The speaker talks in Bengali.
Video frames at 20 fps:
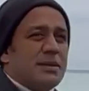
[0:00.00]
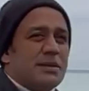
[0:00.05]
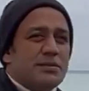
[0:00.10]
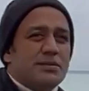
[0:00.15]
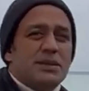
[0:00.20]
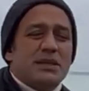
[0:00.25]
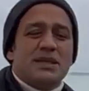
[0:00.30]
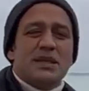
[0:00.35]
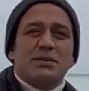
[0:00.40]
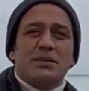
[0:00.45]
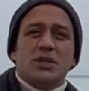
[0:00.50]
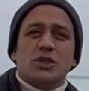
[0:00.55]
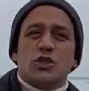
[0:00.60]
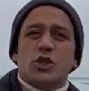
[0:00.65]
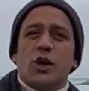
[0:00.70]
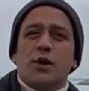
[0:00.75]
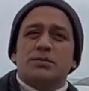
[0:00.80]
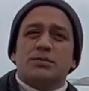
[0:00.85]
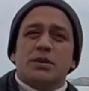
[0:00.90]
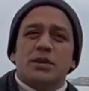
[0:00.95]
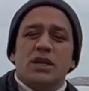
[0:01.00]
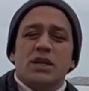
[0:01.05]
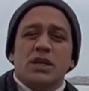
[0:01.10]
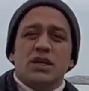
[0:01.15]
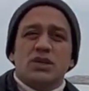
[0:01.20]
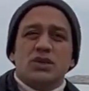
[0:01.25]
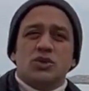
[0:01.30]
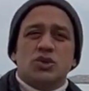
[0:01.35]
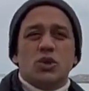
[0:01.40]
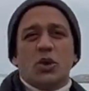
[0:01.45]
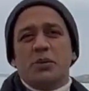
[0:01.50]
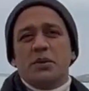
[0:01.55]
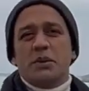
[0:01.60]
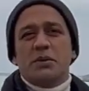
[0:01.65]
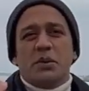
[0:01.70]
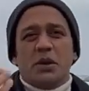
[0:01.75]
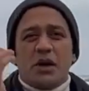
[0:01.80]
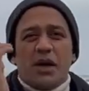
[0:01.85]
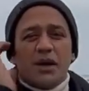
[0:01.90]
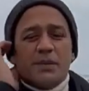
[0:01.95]
পৃথিবীর সব জমি
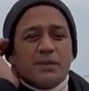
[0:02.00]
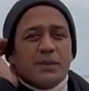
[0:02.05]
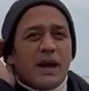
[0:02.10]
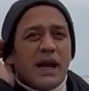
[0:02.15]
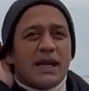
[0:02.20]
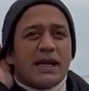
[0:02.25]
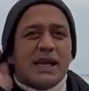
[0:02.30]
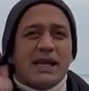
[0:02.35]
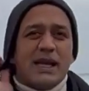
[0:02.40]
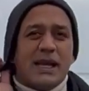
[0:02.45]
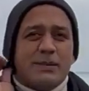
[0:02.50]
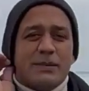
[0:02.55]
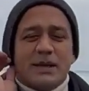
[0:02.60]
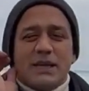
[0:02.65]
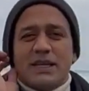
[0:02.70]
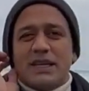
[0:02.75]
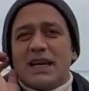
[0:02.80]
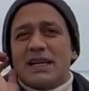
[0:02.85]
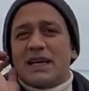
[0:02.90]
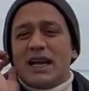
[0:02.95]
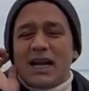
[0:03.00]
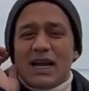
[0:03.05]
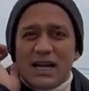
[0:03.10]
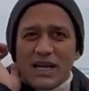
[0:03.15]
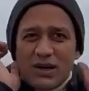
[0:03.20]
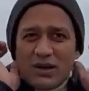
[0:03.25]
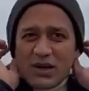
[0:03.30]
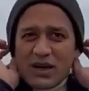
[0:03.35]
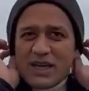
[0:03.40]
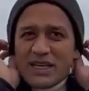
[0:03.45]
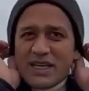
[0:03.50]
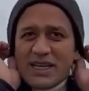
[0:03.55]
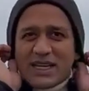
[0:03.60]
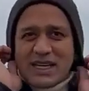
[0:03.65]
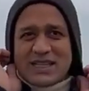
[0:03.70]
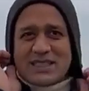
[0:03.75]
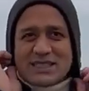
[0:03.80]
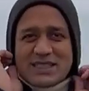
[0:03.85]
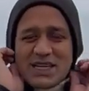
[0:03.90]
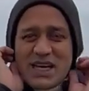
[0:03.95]
মনে হয় প্রায় এই আমেরিকা কানাডা ওরা নিয়ে
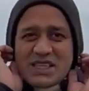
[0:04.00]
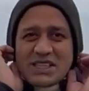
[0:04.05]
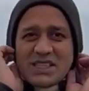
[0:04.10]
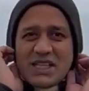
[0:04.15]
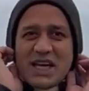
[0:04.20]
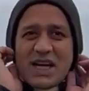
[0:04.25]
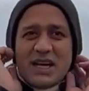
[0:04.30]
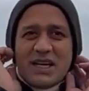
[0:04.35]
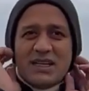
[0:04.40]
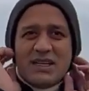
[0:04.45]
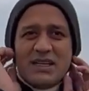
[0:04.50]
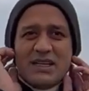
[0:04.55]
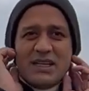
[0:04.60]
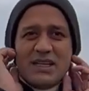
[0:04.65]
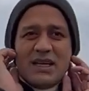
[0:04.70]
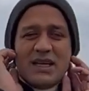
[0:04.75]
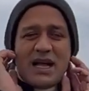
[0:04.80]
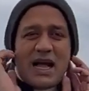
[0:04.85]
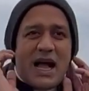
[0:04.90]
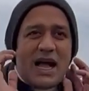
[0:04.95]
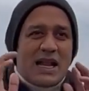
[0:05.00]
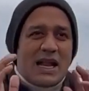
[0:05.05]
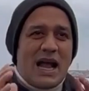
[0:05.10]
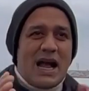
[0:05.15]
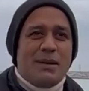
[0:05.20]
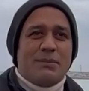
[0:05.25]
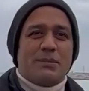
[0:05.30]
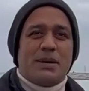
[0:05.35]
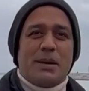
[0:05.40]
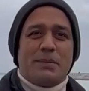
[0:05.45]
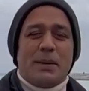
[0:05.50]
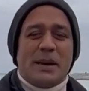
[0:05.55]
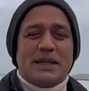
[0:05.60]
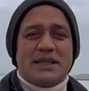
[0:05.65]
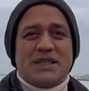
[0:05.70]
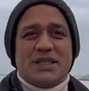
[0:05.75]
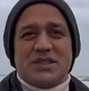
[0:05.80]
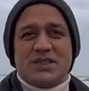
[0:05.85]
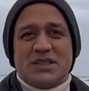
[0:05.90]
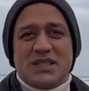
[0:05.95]
গেছে রাশিয়া আর আমরা
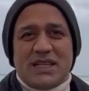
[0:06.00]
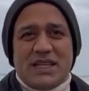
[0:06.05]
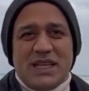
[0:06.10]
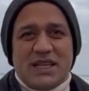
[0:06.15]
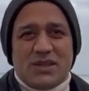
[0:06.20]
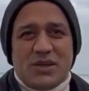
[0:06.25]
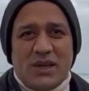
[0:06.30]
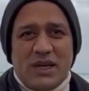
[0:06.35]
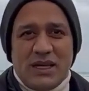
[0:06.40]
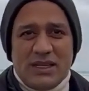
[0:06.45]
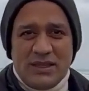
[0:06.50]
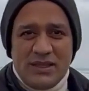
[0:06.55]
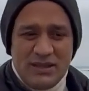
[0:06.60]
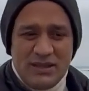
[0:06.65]
পাইছি হচ্ছে গিয়ে ধরেন